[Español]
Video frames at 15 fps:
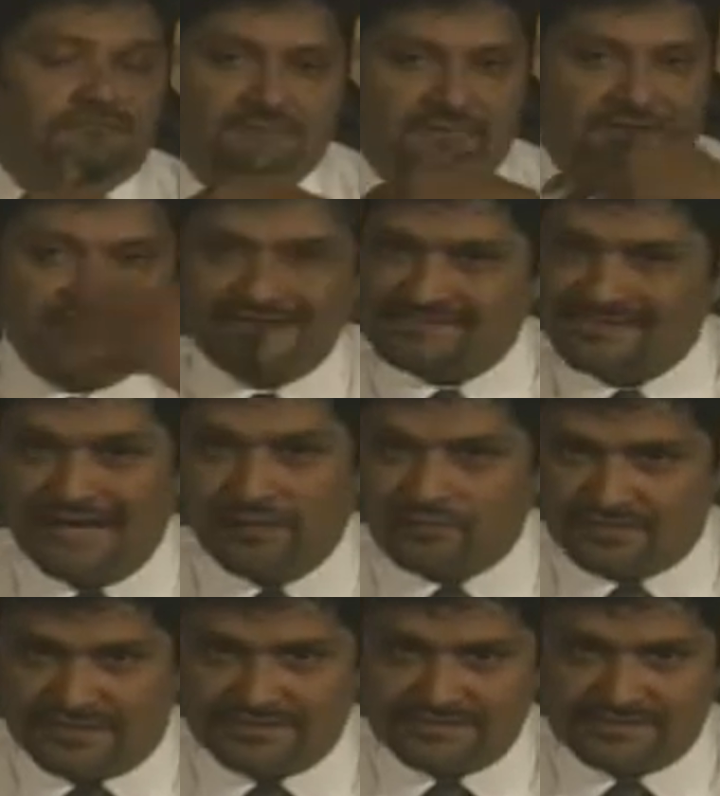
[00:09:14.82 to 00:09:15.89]

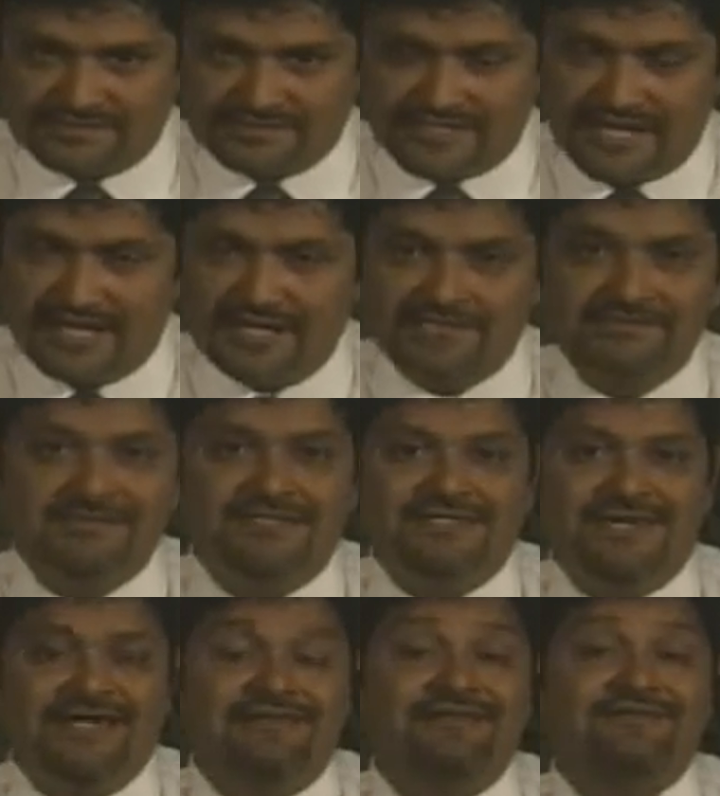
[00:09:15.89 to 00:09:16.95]
rezagos ancestrales y
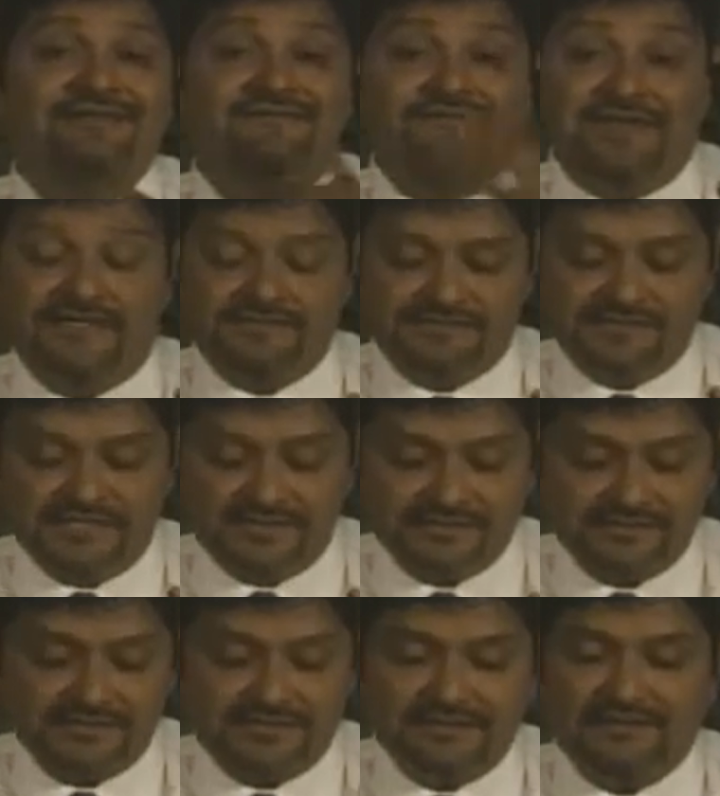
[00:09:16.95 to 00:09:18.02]
que hay
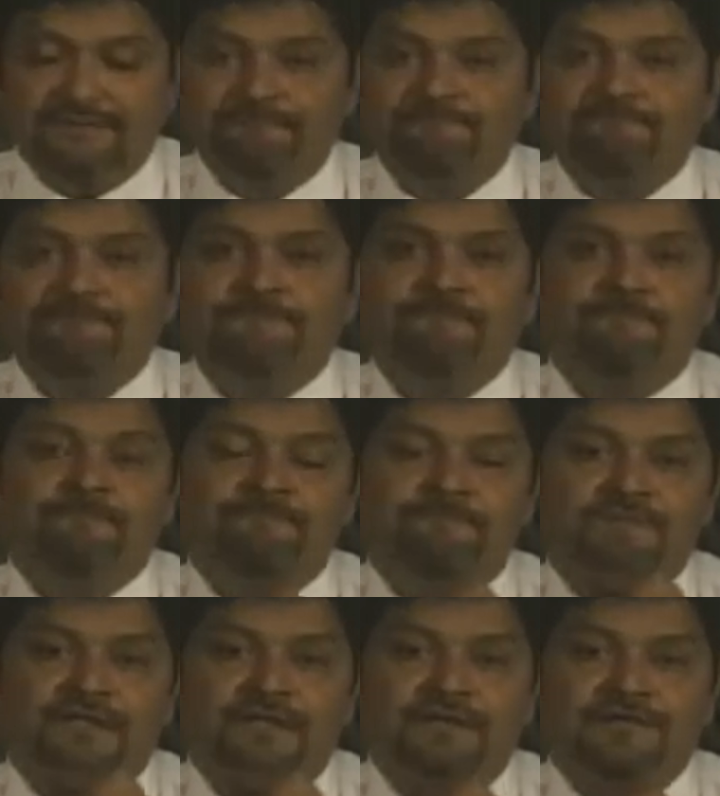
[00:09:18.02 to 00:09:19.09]
diferencias mm,
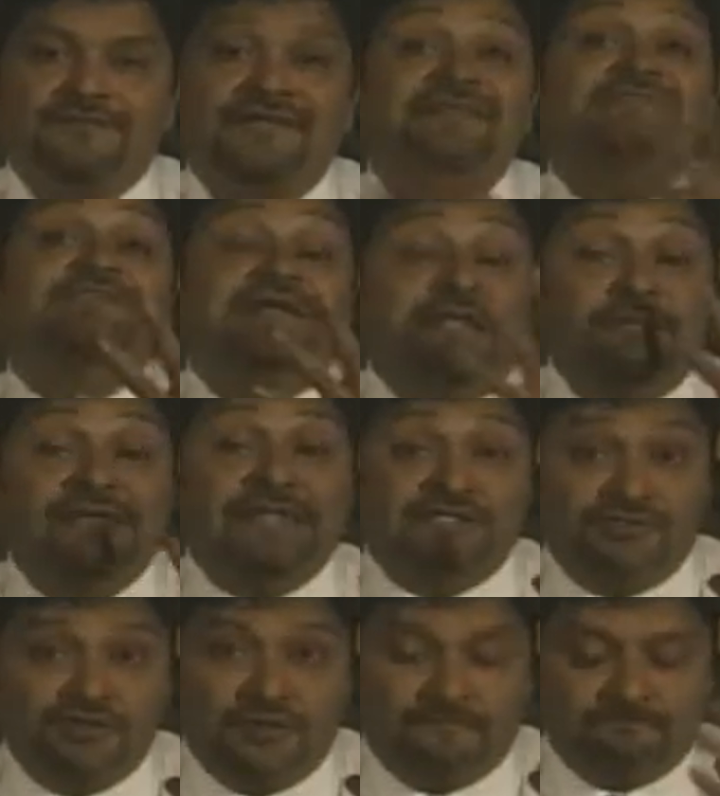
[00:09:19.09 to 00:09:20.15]
de
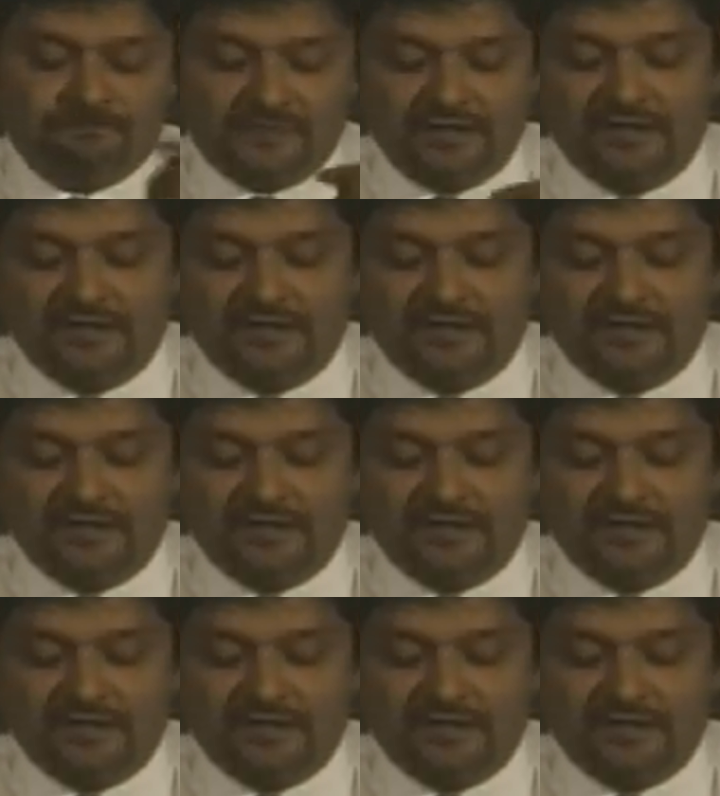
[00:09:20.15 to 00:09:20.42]
discriminación.